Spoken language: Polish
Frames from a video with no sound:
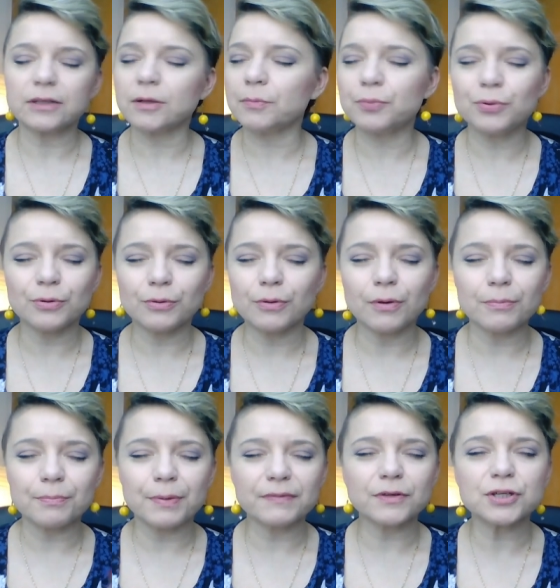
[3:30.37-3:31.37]
to było
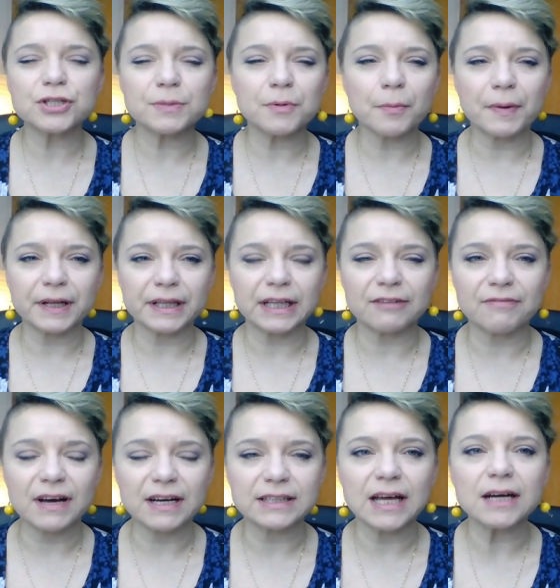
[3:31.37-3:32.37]
pewność siebie oparta na
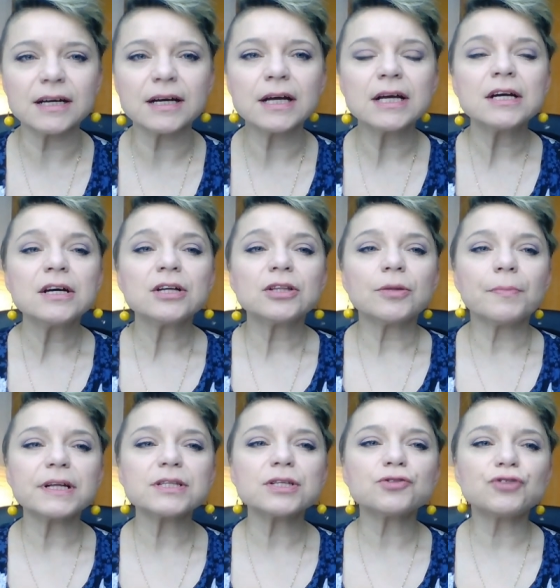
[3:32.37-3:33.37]
faktach, to
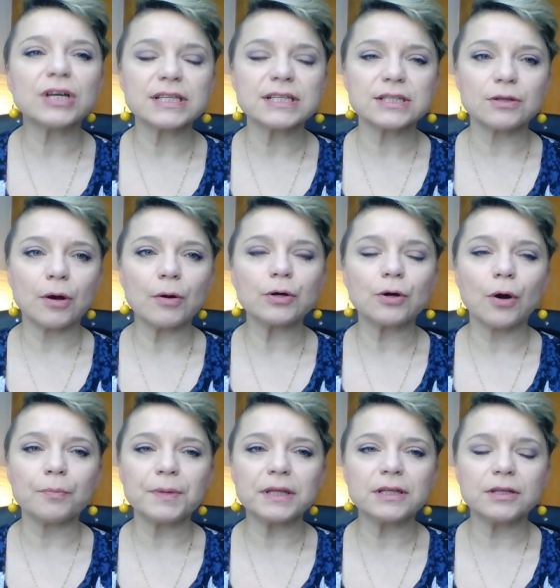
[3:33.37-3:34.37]
bardzo często
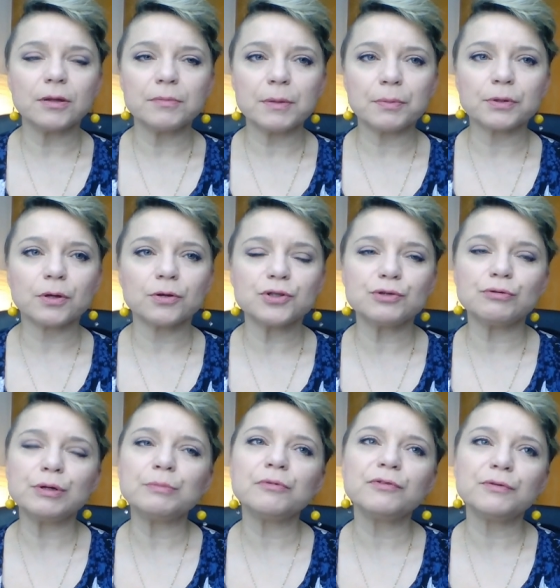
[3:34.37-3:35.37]
kobiety do mnie
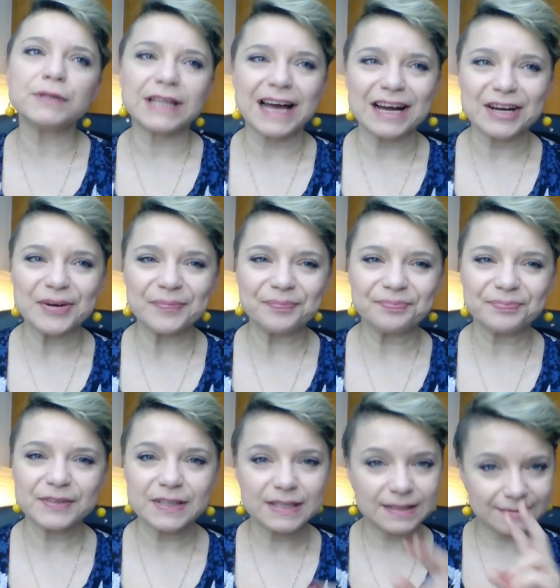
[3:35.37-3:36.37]
podchodziły i mówiły tak.
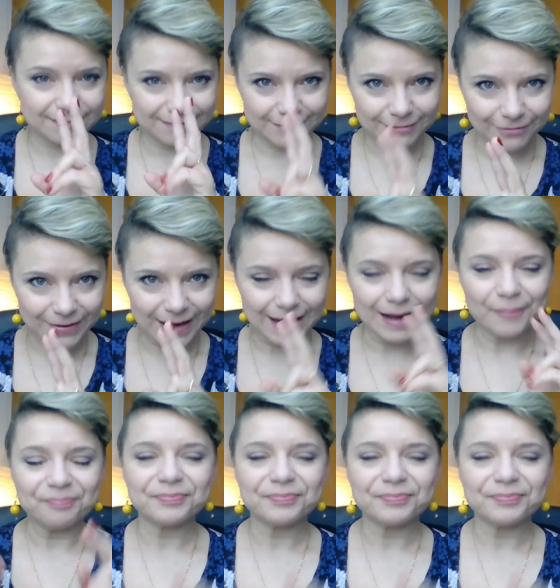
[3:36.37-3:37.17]
Uwaga.